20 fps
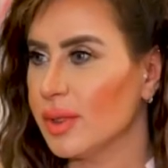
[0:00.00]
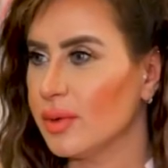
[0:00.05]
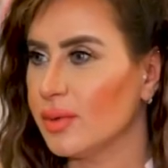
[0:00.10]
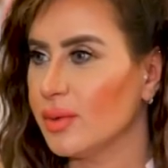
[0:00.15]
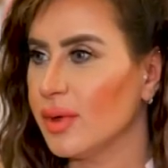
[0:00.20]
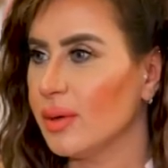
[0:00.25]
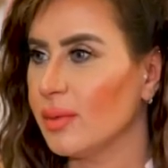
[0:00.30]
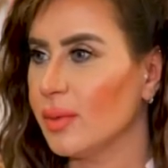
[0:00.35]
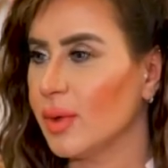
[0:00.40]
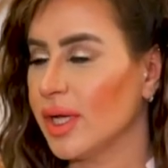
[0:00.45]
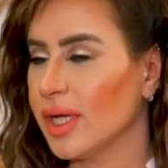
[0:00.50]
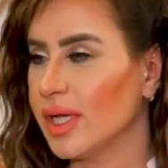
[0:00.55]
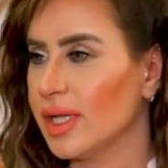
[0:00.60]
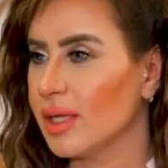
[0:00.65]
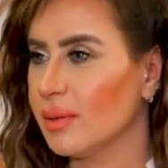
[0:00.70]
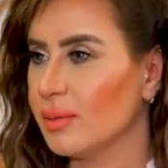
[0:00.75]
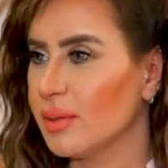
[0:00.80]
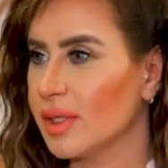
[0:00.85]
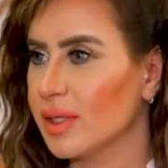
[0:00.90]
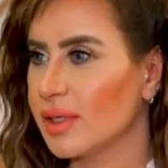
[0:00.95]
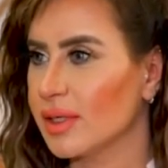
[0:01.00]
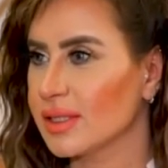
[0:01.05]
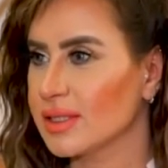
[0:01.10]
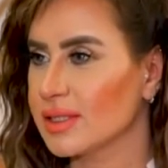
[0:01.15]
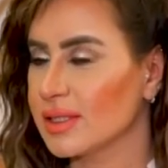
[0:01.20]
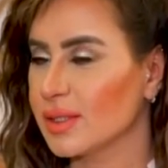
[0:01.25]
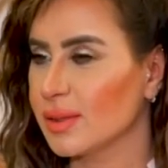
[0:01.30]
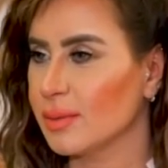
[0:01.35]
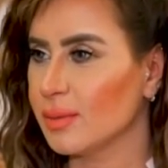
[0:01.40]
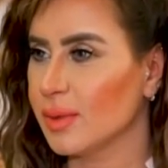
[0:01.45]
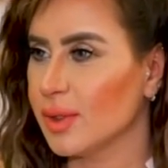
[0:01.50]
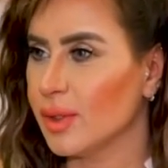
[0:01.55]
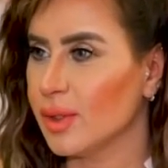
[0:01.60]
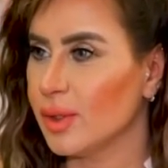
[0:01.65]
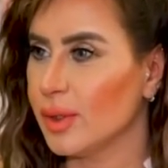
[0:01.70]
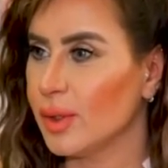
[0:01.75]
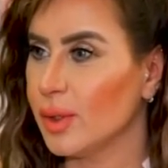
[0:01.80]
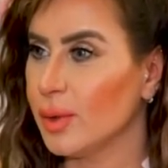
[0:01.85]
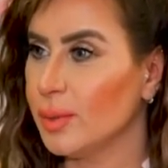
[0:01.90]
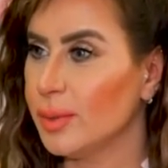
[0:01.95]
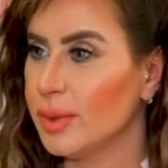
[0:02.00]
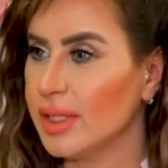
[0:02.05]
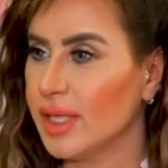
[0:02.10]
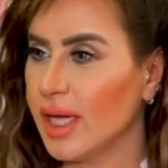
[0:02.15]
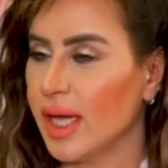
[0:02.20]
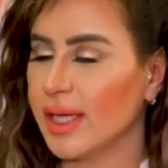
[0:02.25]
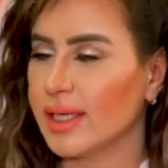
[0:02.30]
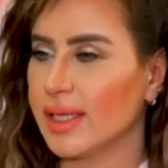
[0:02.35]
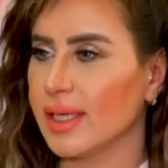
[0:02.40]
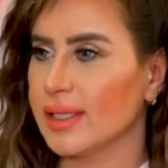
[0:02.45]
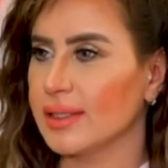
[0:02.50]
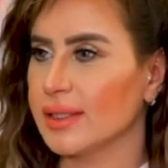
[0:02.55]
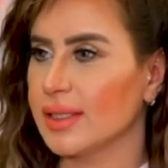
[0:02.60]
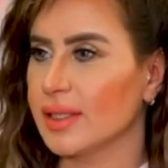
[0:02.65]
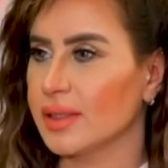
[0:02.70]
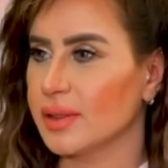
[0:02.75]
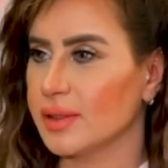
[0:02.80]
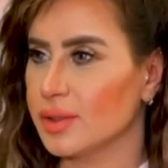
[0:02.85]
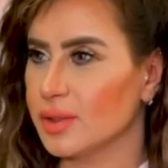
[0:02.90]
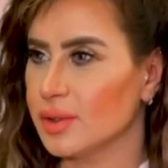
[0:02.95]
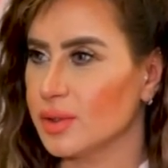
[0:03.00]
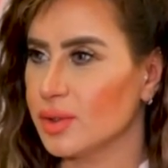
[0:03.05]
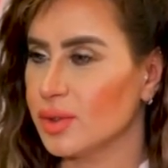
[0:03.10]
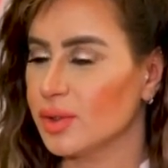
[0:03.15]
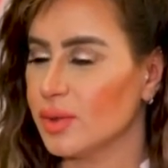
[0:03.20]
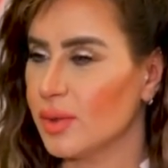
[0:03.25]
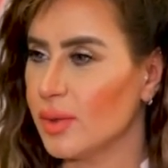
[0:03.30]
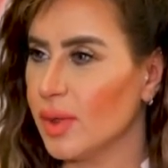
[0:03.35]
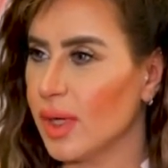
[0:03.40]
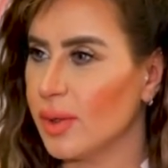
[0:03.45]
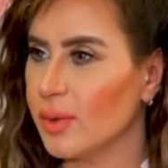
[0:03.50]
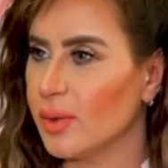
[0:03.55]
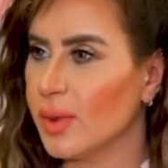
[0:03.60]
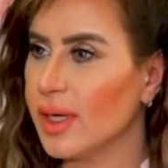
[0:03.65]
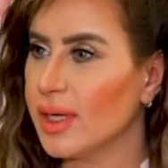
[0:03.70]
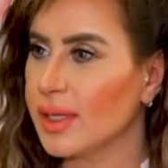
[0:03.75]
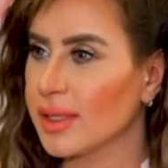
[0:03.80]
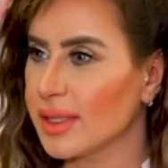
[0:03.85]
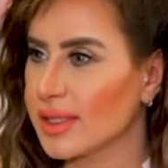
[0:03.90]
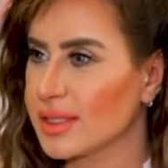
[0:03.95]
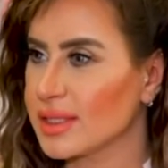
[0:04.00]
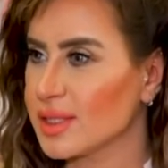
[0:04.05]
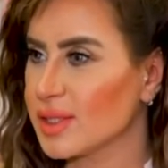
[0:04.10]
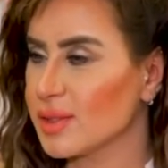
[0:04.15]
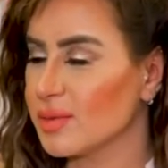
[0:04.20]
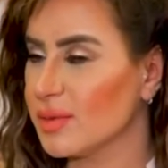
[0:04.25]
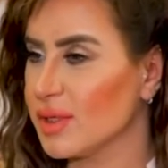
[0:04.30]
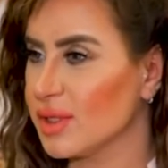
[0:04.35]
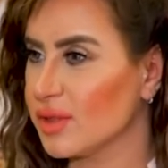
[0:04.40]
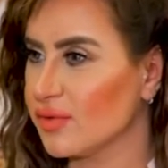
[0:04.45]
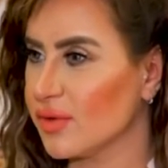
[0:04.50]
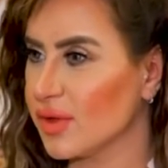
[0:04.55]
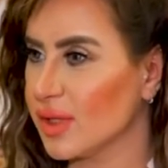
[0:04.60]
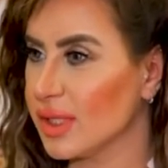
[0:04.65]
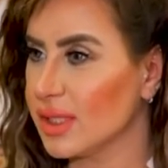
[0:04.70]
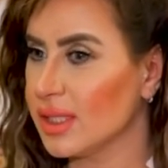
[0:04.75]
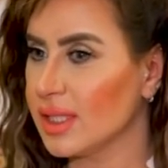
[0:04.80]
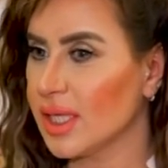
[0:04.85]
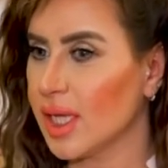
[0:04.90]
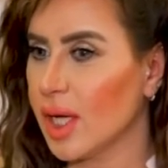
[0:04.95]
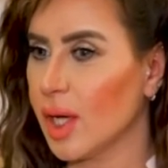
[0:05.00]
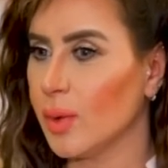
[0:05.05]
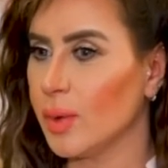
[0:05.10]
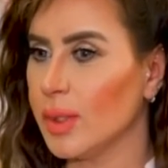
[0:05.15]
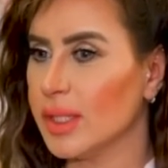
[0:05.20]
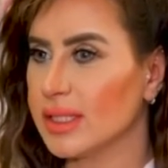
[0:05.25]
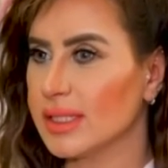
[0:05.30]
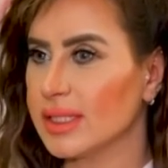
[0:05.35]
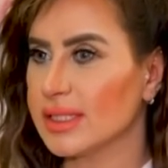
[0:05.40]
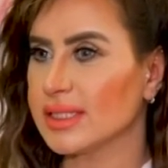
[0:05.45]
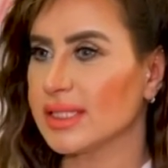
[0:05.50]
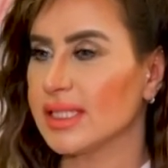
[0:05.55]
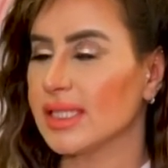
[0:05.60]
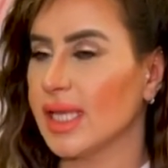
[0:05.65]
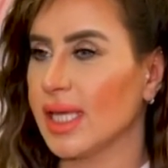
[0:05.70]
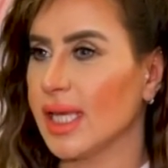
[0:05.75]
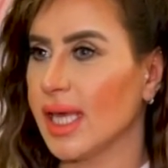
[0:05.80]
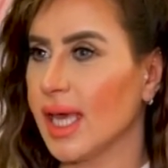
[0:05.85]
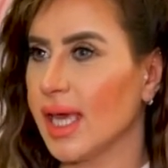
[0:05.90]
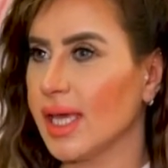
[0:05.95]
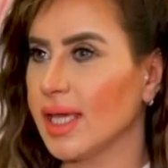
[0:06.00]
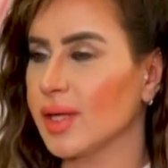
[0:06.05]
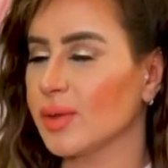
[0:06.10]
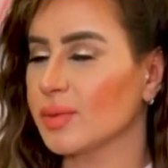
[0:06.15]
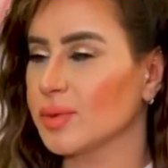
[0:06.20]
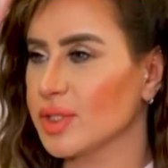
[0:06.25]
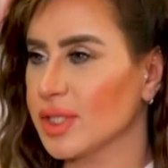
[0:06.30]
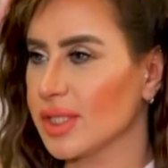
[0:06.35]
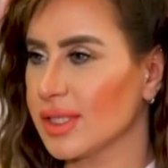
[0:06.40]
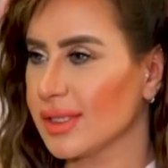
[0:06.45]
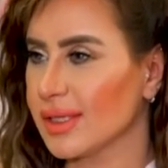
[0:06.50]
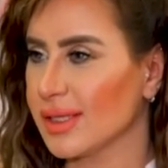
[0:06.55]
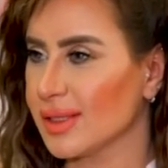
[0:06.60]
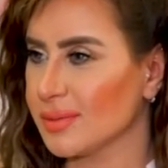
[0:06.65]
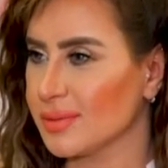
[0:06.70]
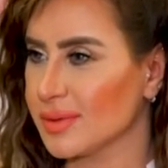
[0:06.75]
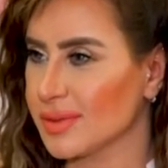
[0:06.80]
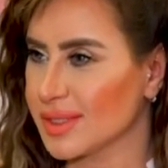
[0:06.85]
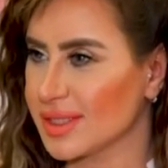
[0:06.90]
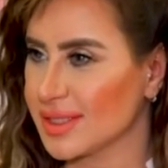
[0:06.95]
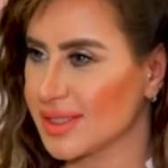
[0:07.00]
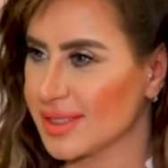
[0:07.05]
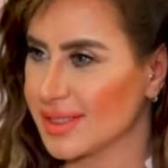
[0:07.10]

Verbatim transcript: انواع معينه من الرسم لو بني حق عطارد شنو انواع الرسم اللي تفضلينها واللي تحسين انها هي اقرب شيء لقلبك؟